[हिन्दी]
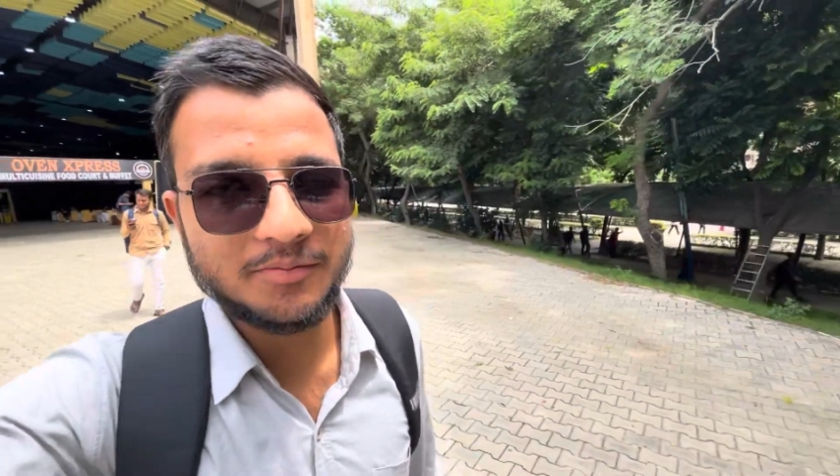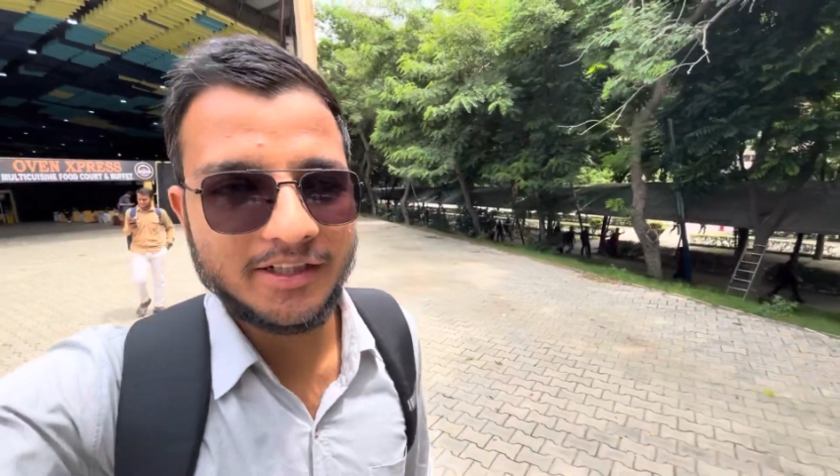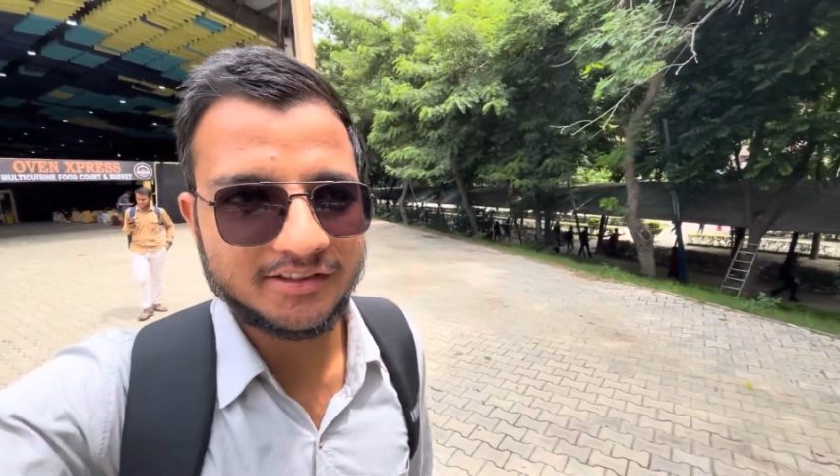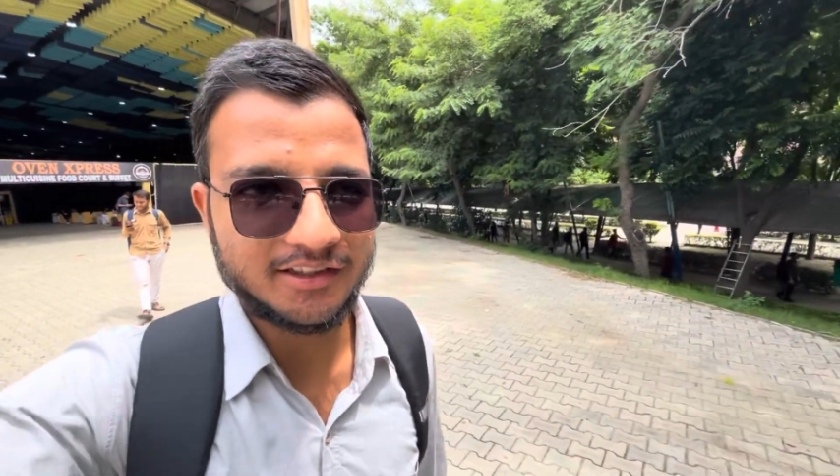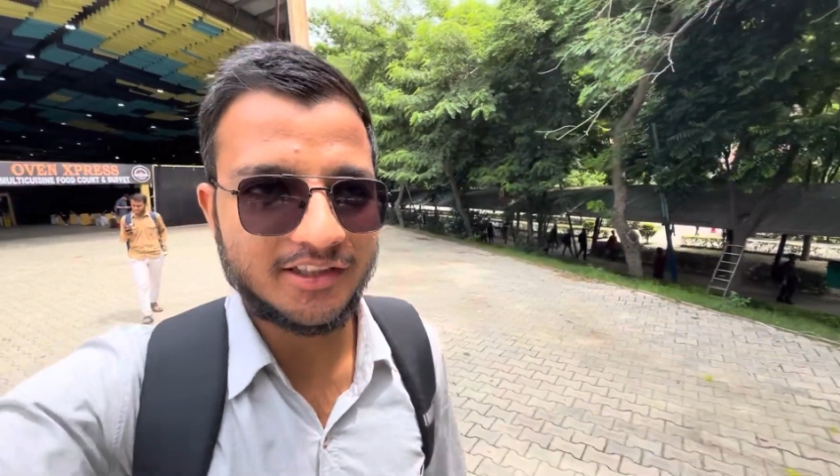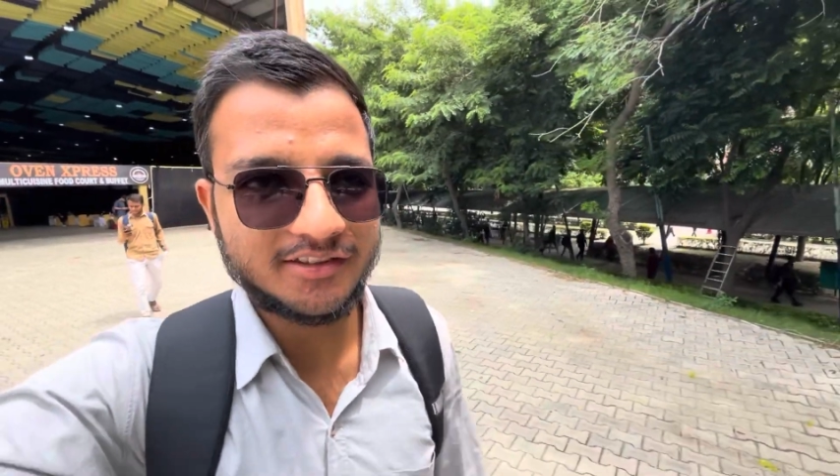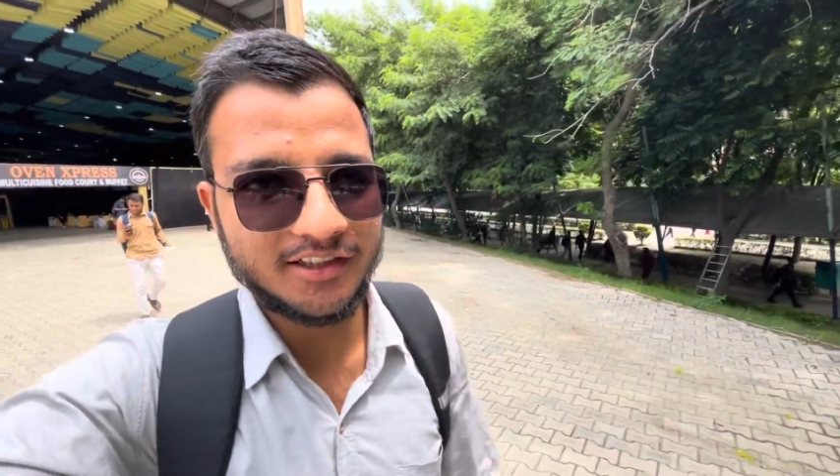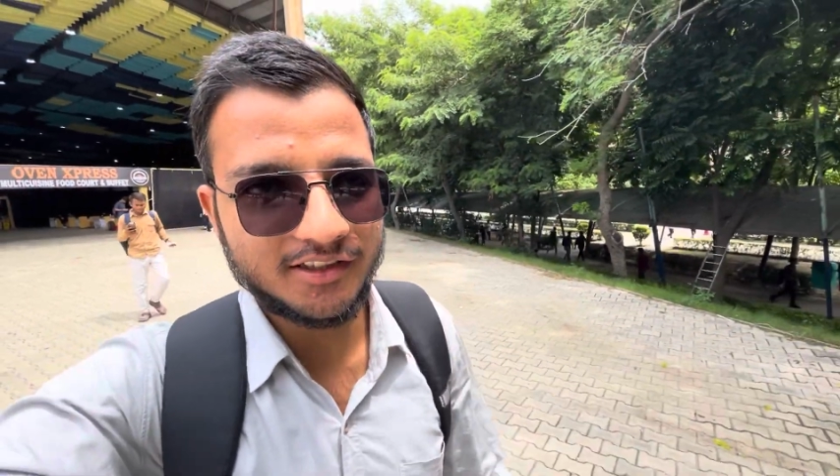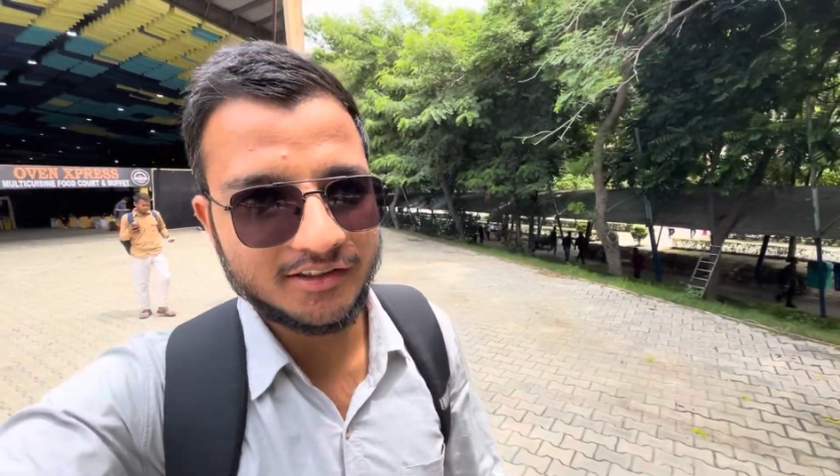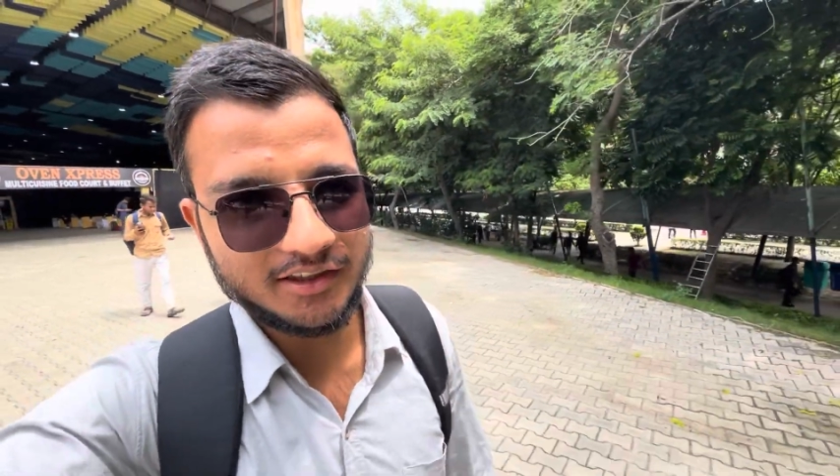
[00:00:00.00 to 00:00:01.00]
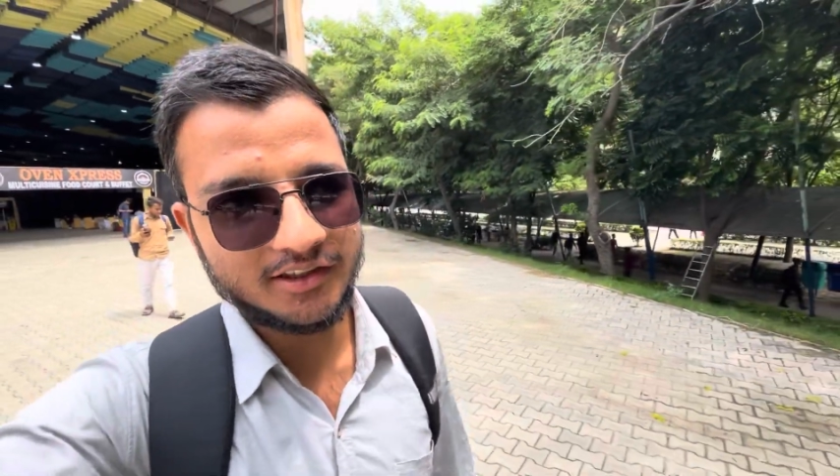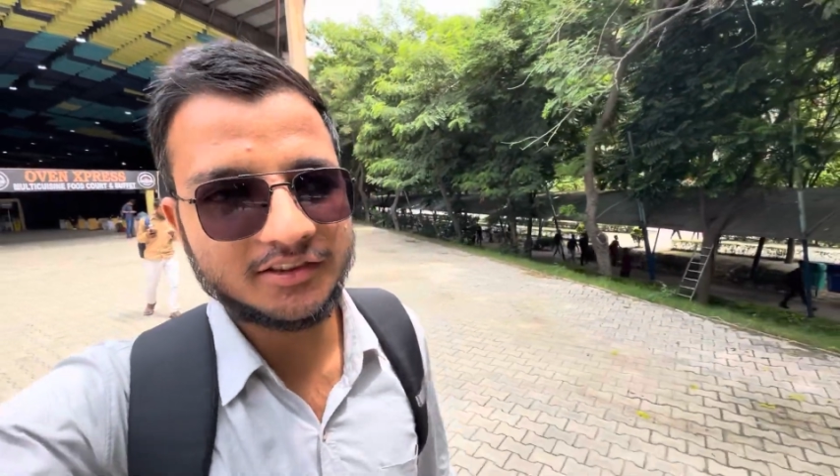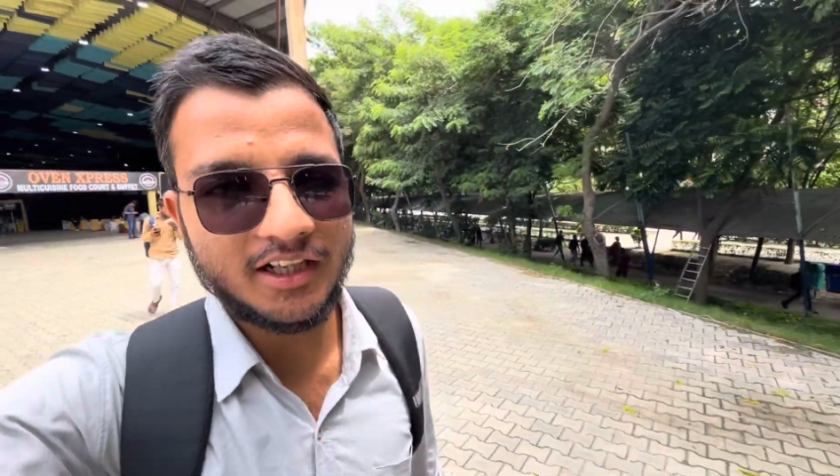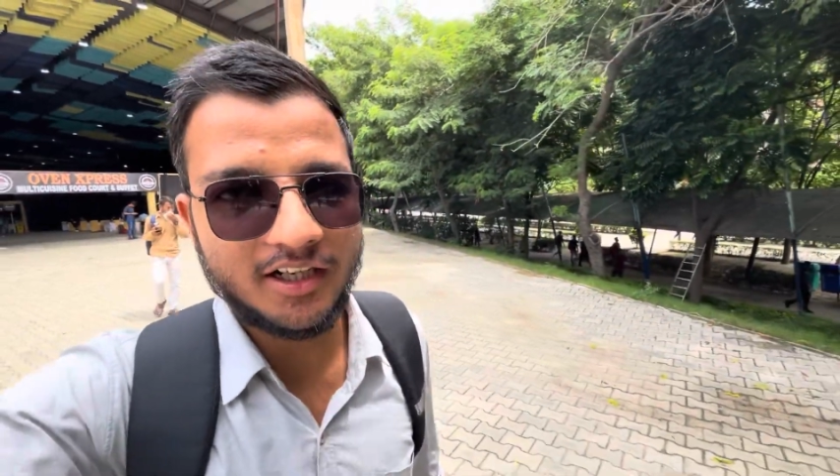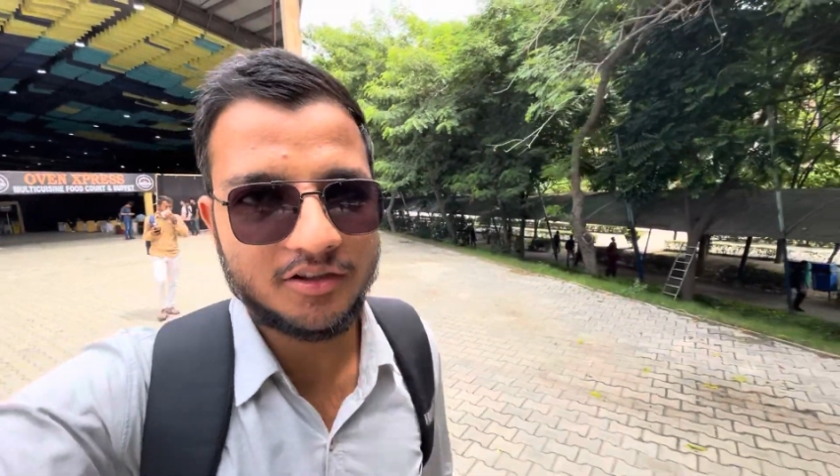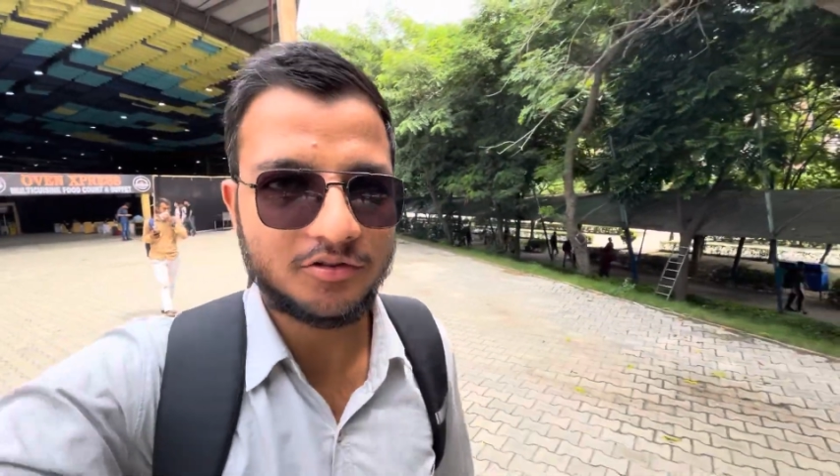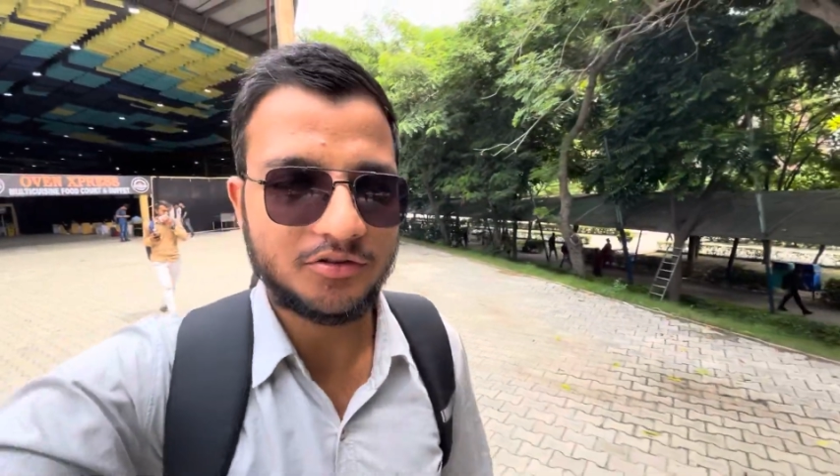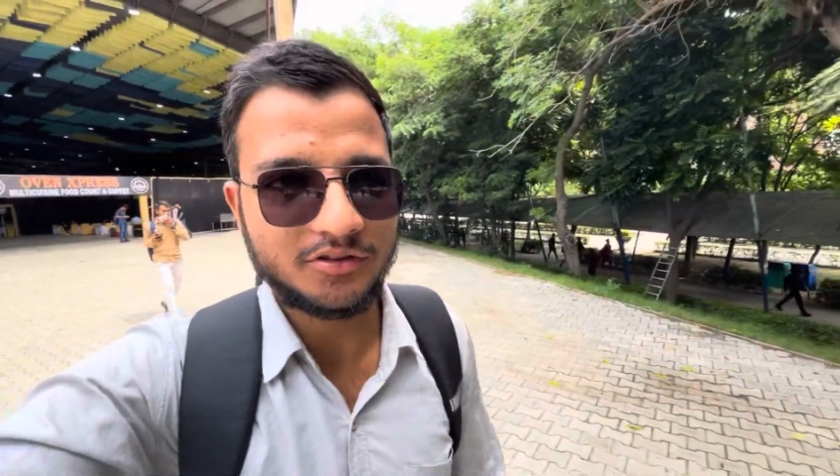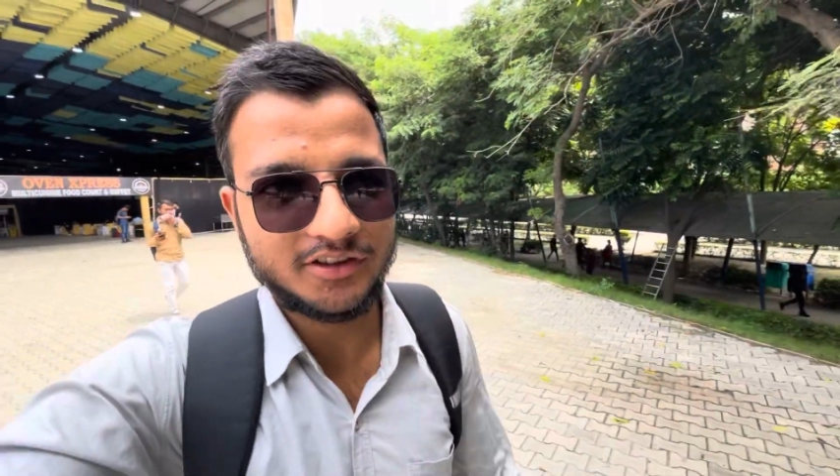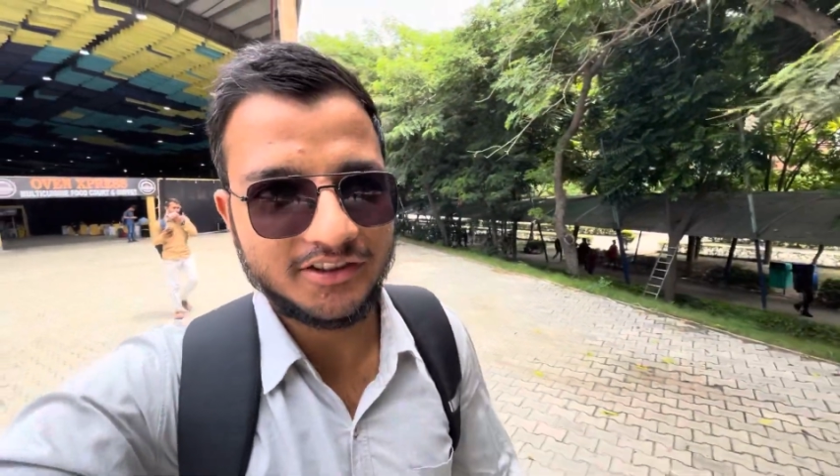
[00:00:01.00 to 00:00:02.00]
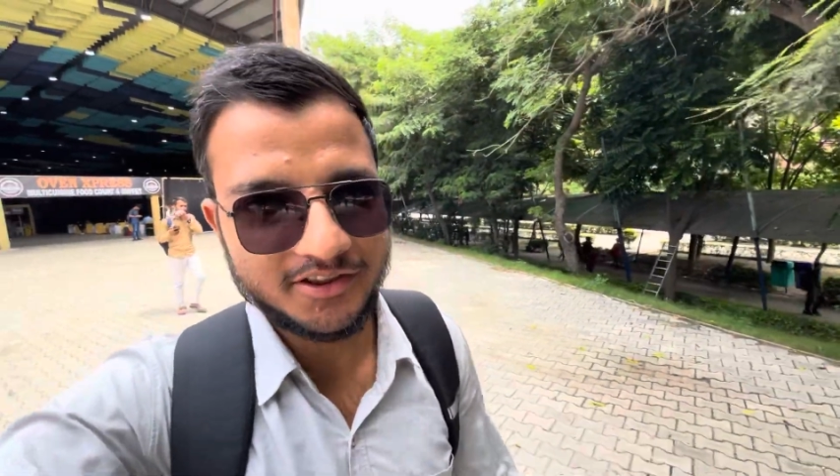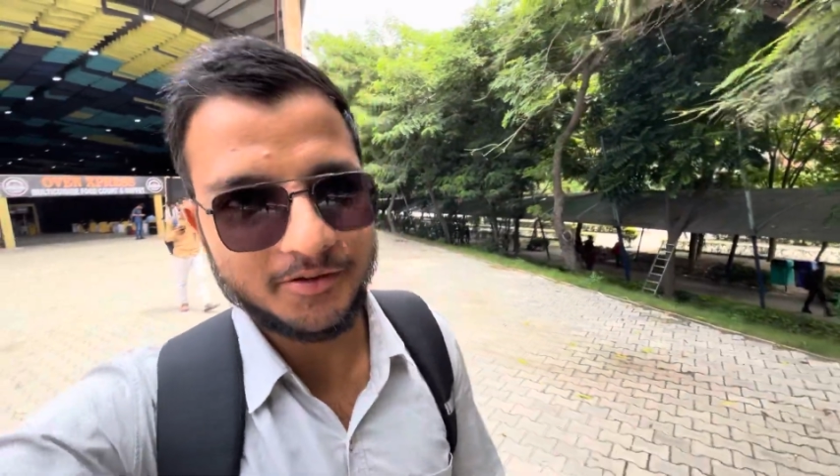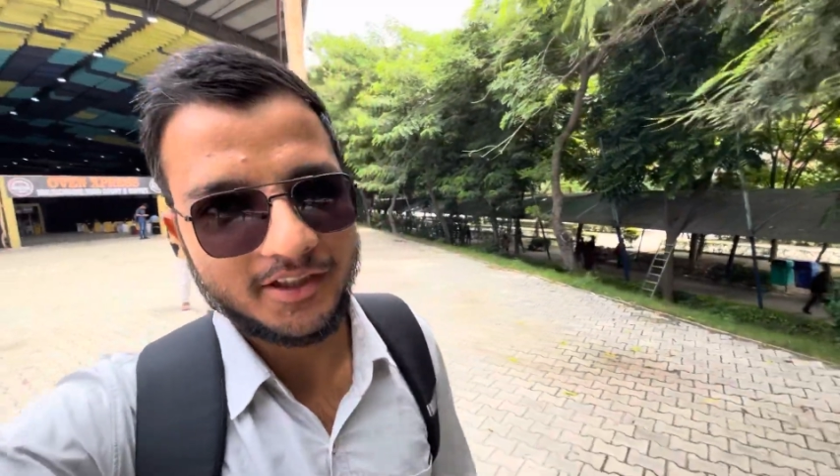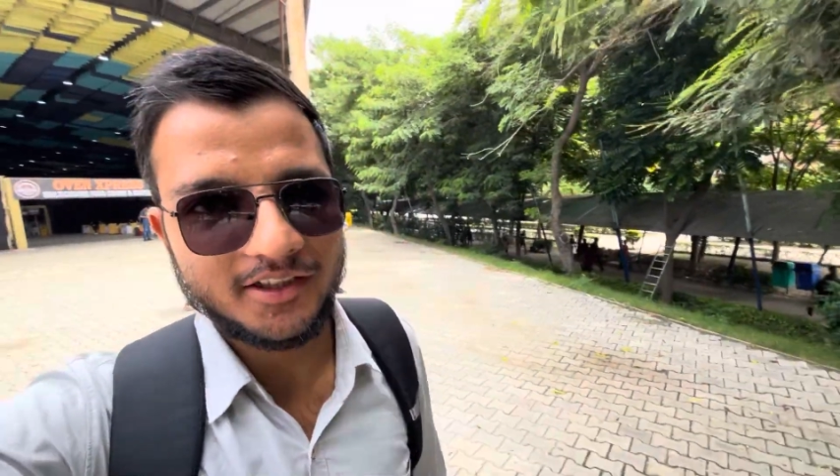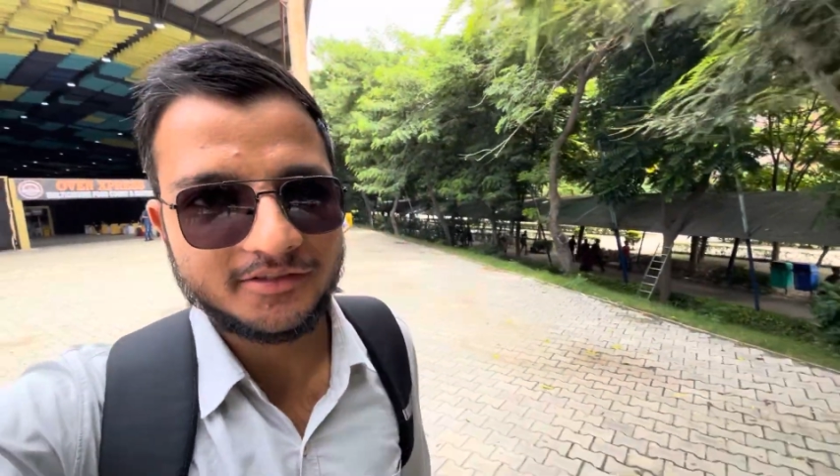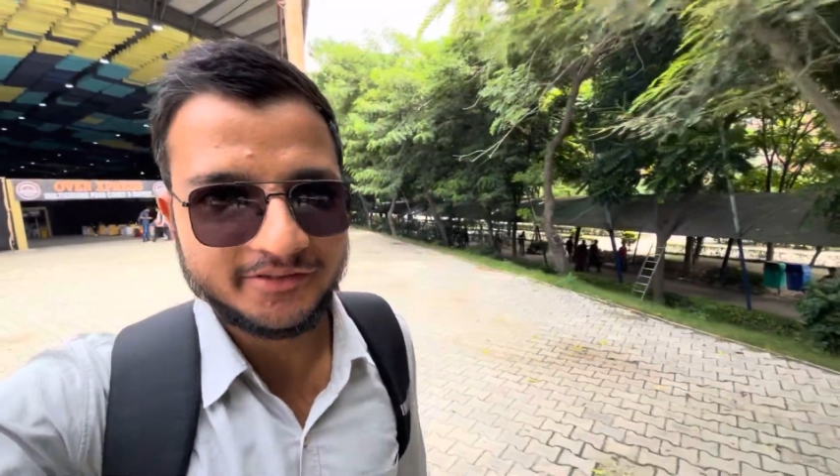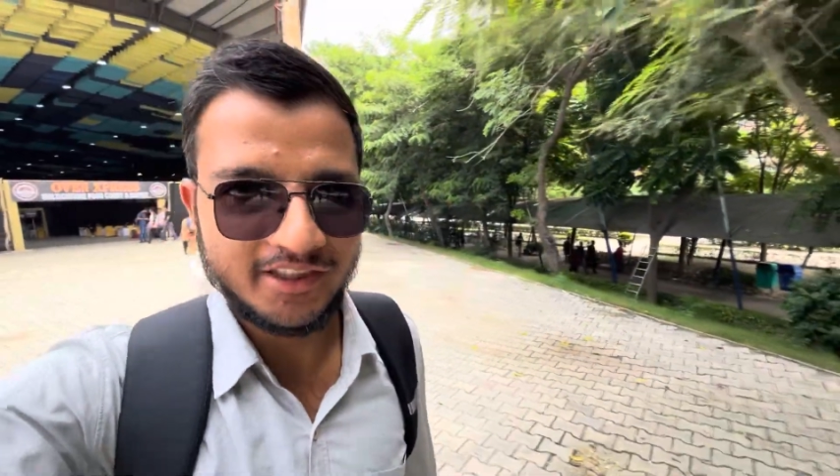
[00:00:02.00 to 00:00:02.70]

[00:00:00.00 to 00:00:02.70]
पैसे खर्च करके जल्दी से आया टुक टुक से इससे बढ़िया